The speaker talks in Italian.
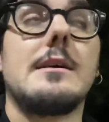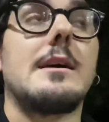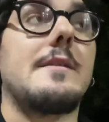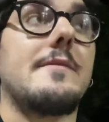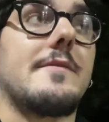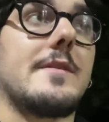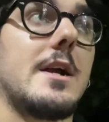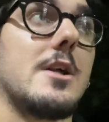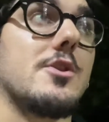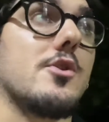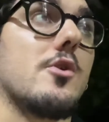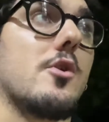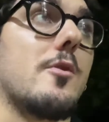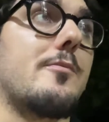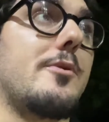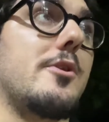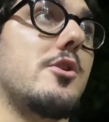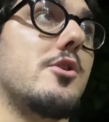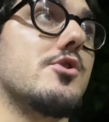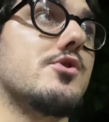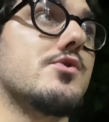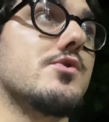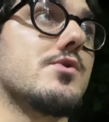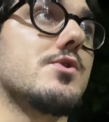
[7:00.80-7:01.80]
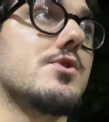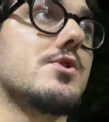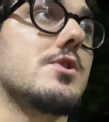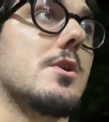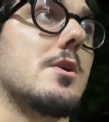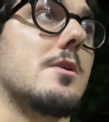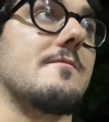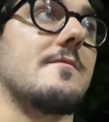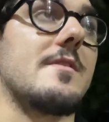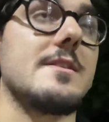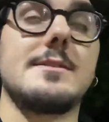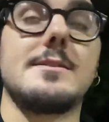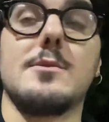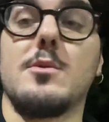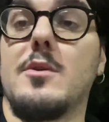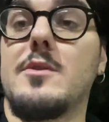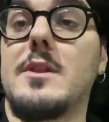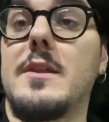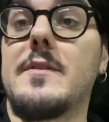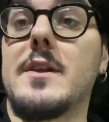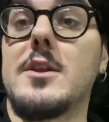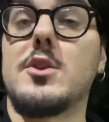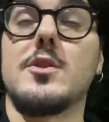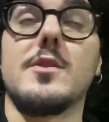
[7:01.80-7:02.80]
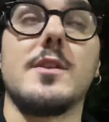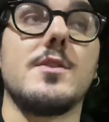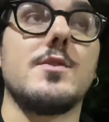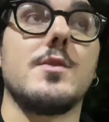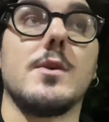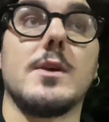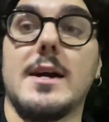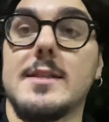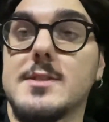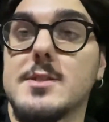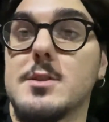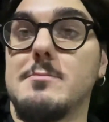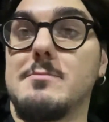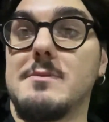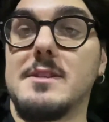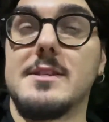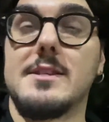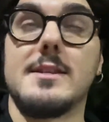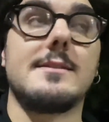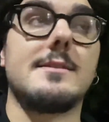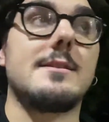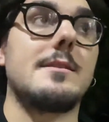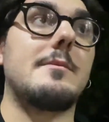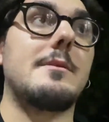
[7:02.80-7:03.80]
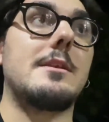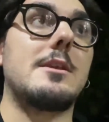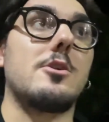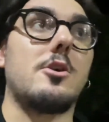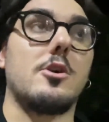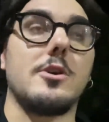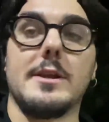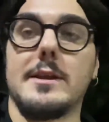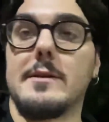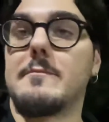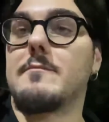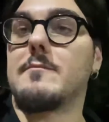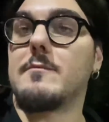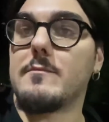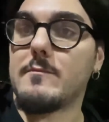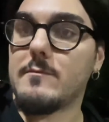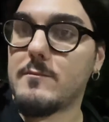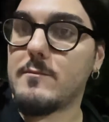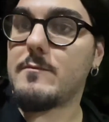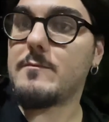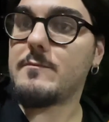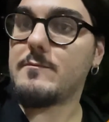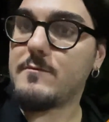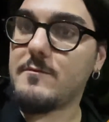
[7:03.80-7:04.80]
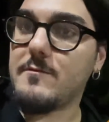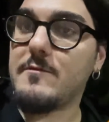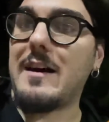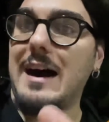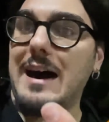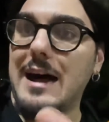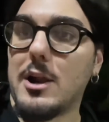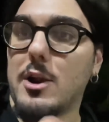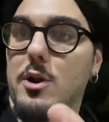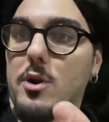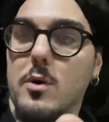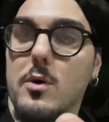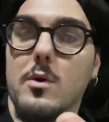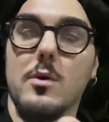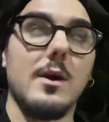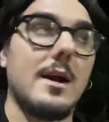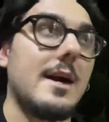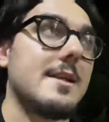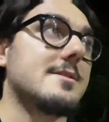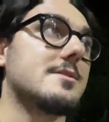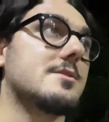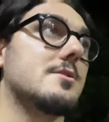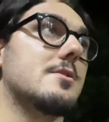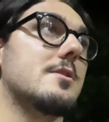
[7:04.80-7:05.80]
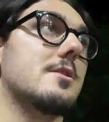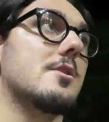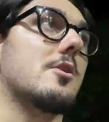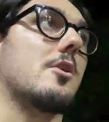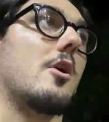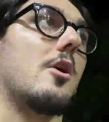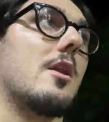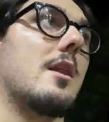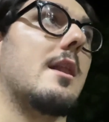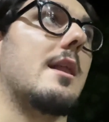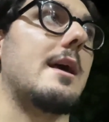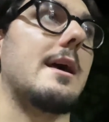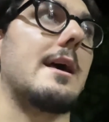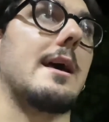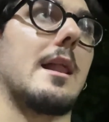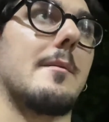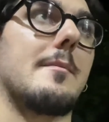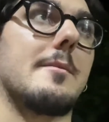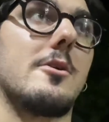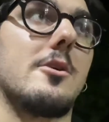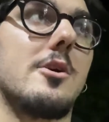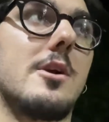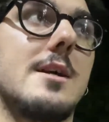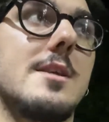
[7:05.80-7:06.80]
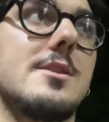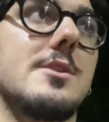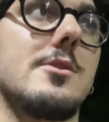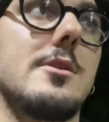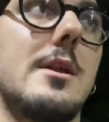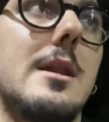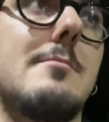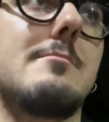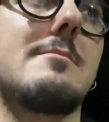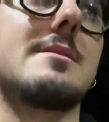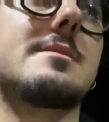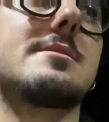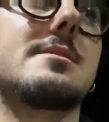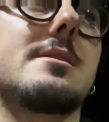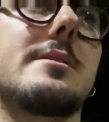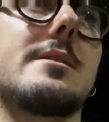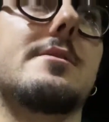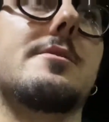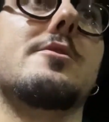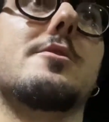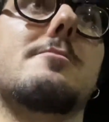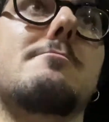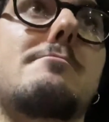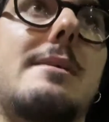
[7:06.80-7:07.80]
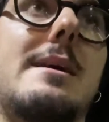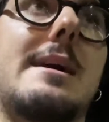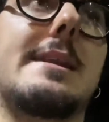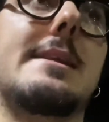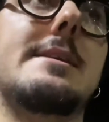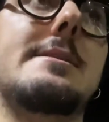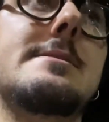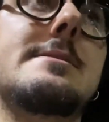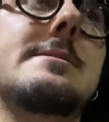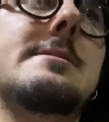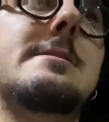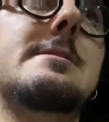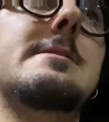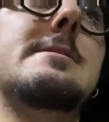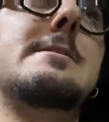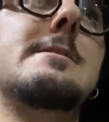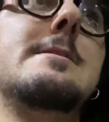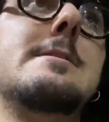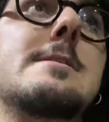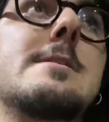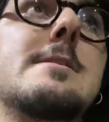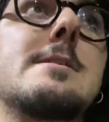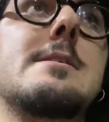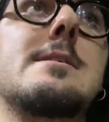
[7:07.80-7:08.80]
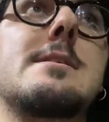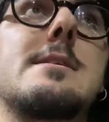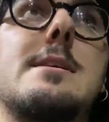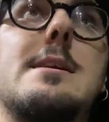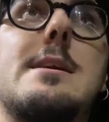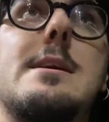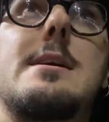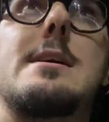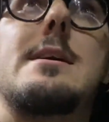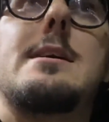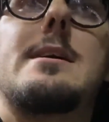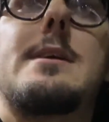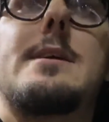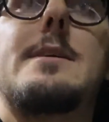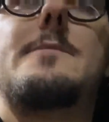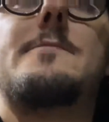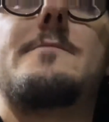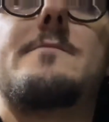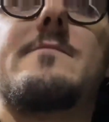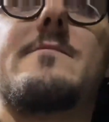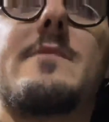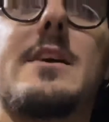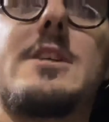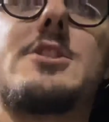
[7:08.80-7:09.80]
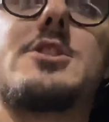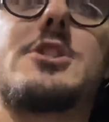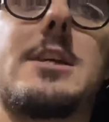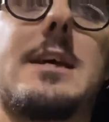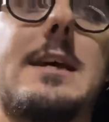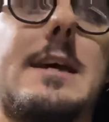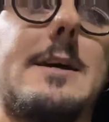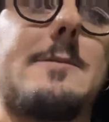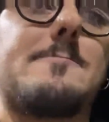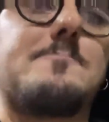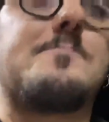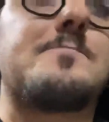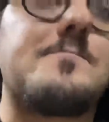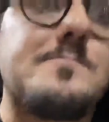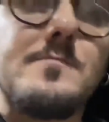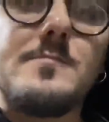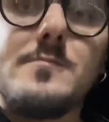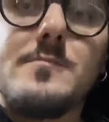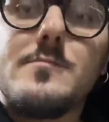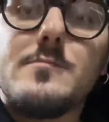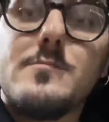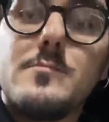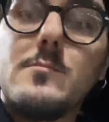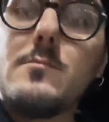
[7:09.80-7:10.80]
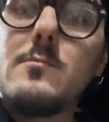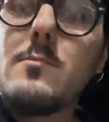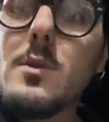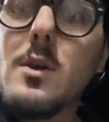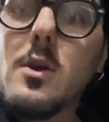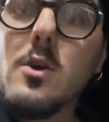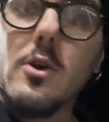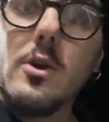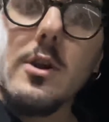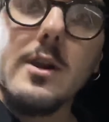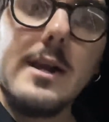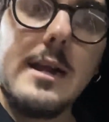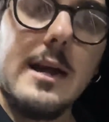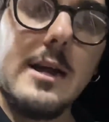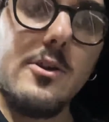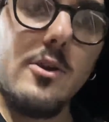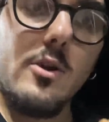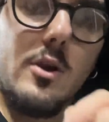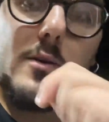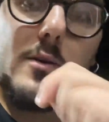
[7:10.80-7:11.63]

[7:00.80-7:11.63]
entrato col piglio giusto, infatti quando è entrato ha detto cazzo prendi 7 milioni, fallo un cazzo di gol e alla prima occasione l'ha messo dentro bene. Eh, invece Correa non ha